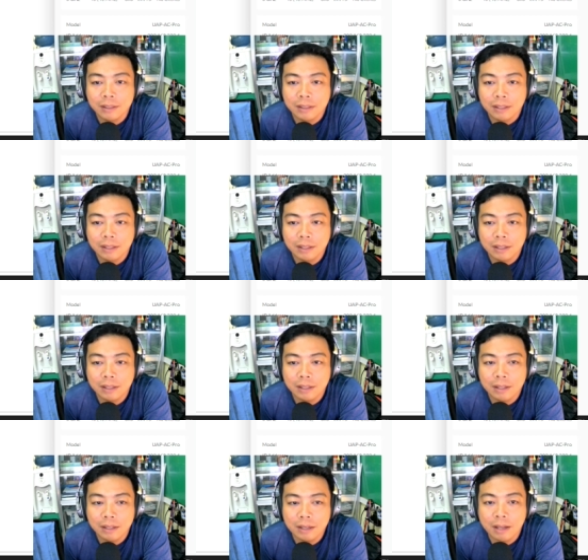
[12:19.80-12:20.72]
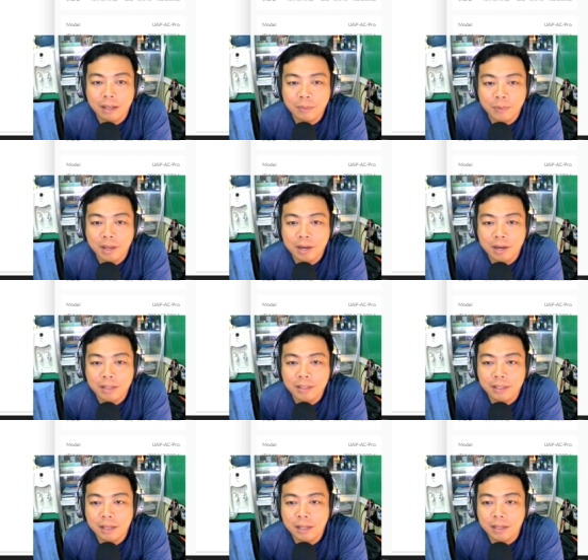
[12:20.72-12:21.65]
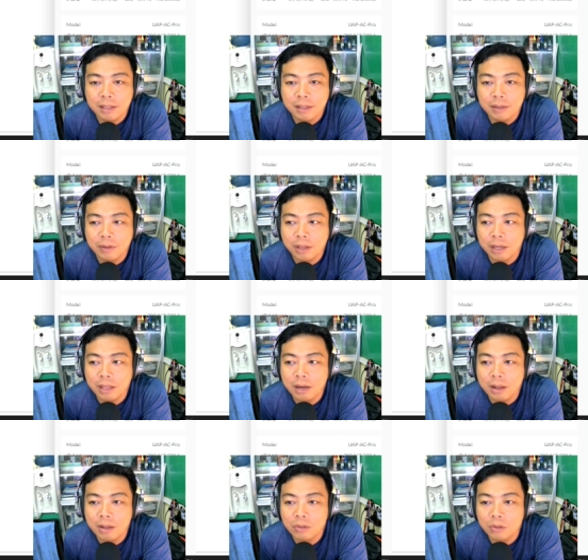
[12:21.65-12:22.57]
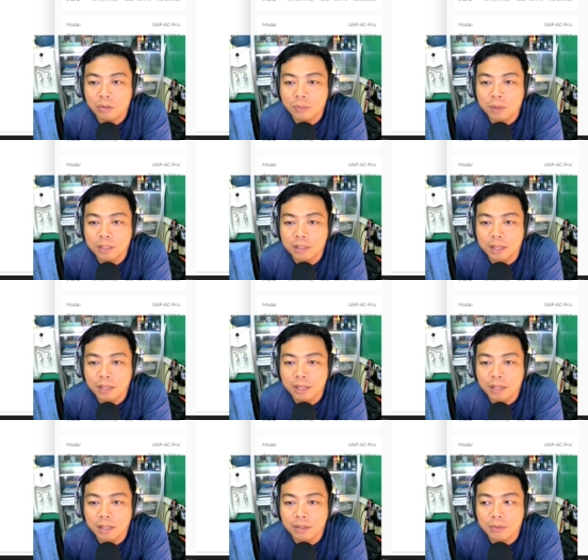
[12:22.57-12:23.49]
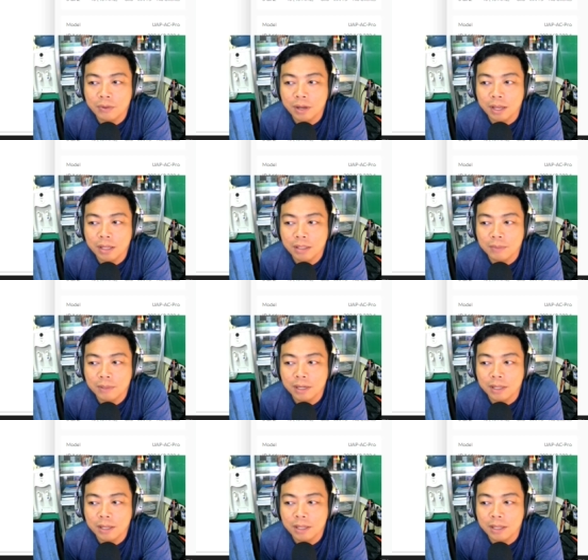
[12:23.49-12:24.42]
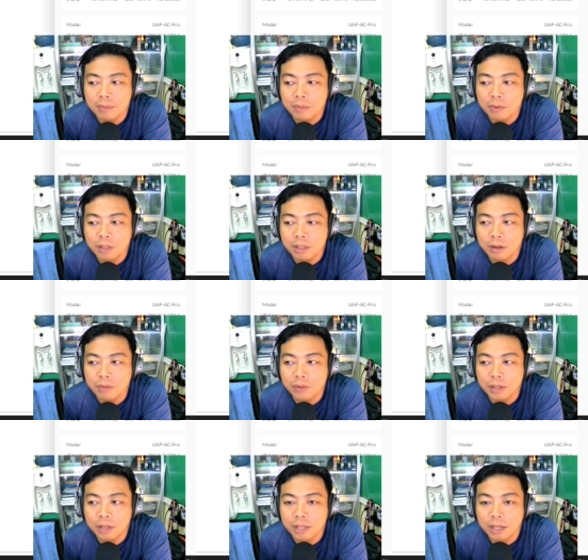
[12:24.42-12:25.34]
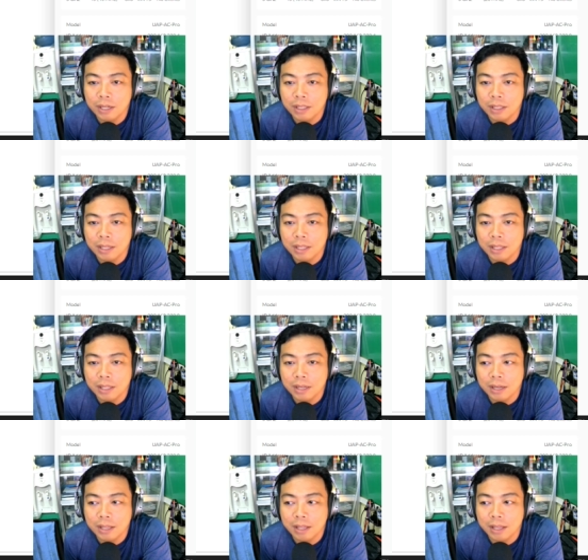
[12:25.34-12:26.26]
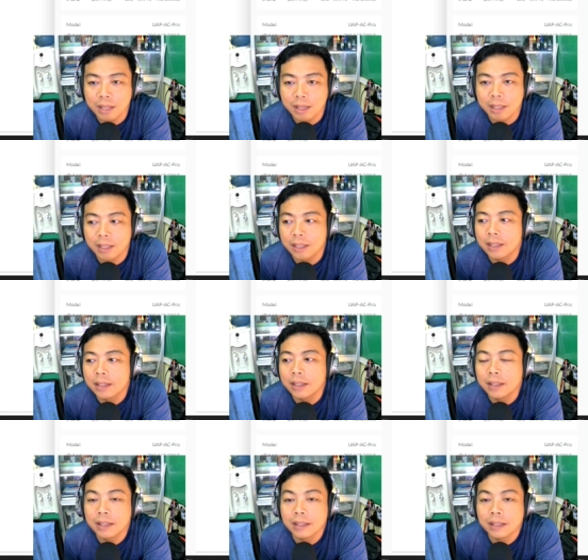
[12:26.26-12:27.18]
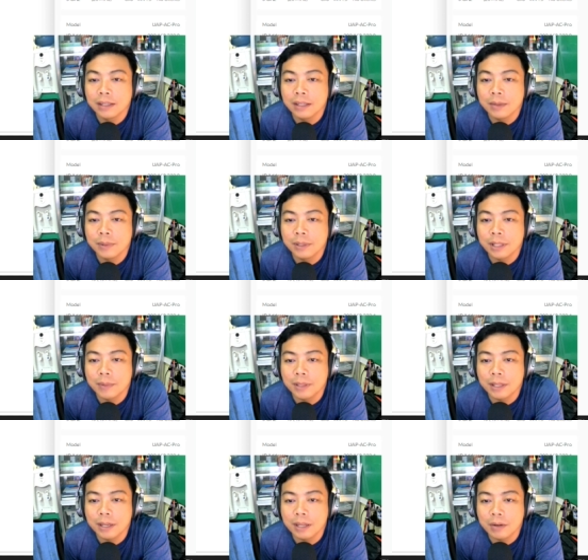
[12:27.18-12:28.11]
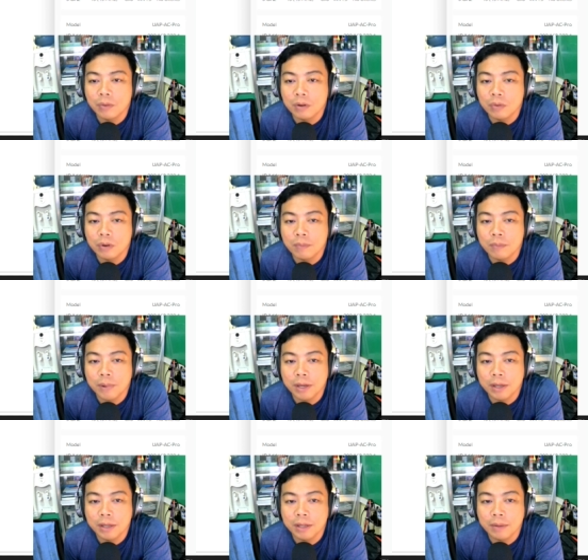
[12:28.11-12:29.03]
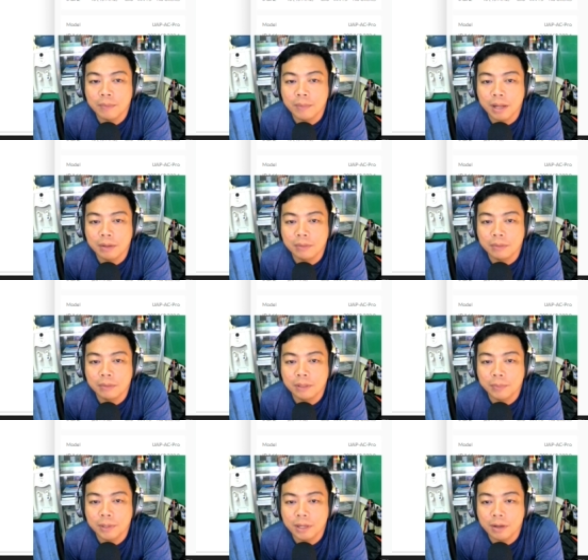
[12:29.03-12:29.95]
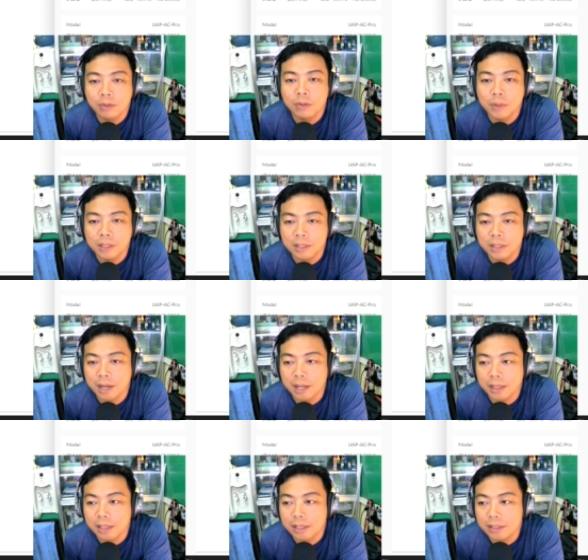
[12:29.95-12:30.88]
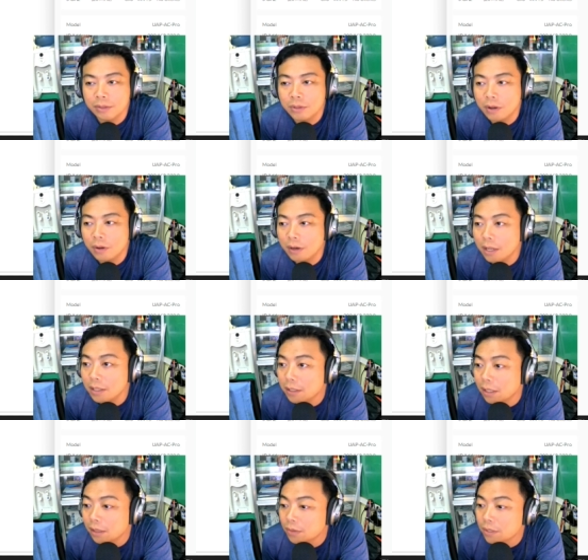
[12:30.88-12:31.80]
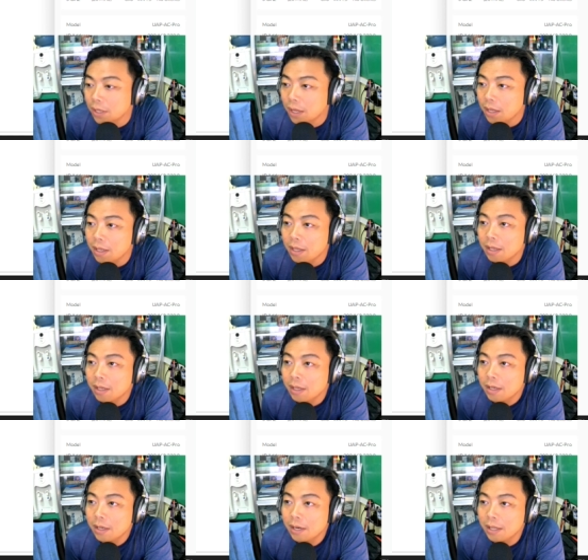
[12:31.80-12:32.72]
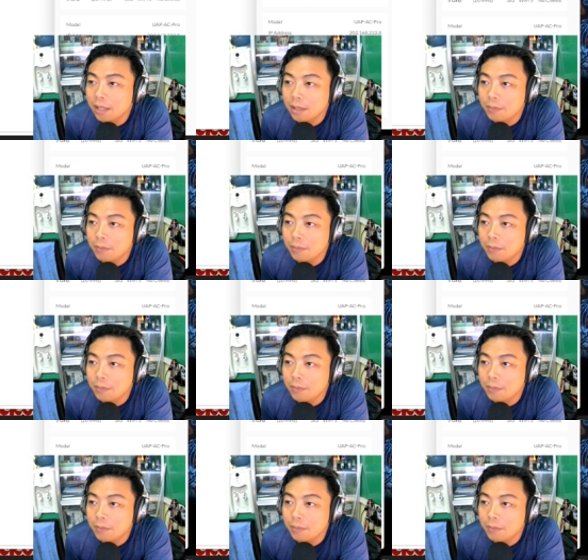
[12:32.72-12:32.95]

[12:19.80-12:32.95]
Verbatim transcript: Uh, eh, IP addressnya, oke okay, dia langsung otomatis naik yang kedua ya. Sebenarnya yang mau kita konfig ini yang ini tadi. Nah ini, ini yang pertama tadi yang 224, ini yang baru. Tapi dia otomatis naik ke atas. Sudah online statusnya dan kita